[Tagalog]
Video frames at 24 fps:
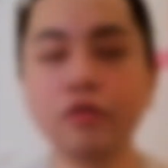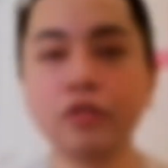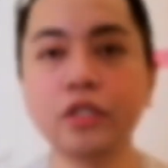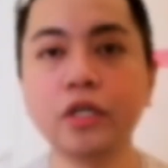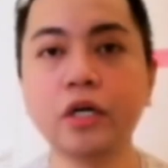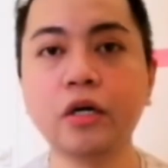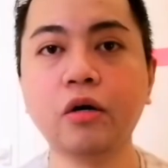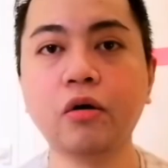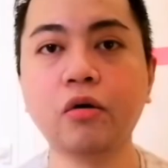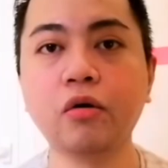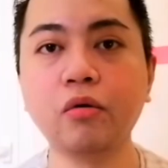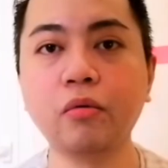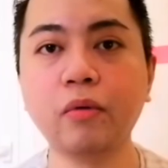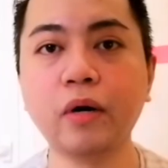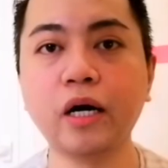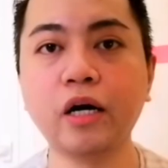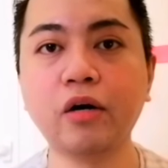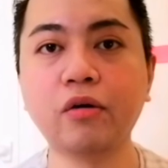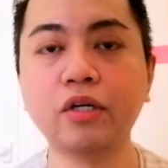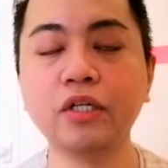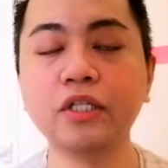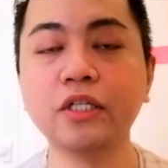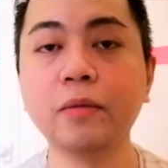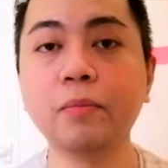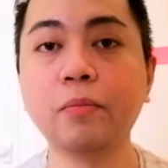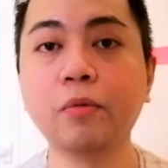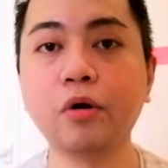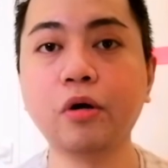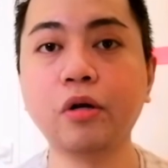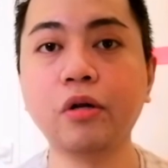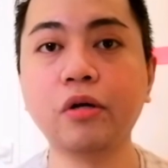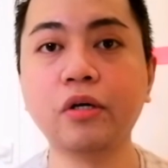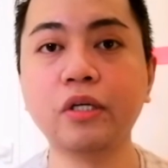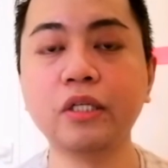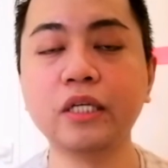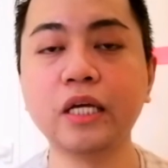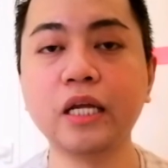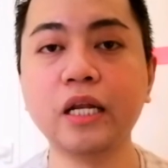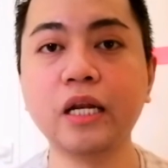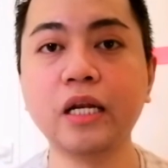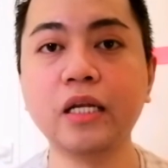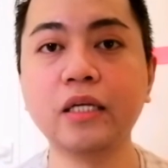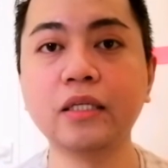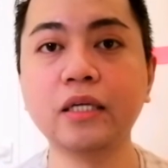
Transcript: you sa OWA or sa POLO sa,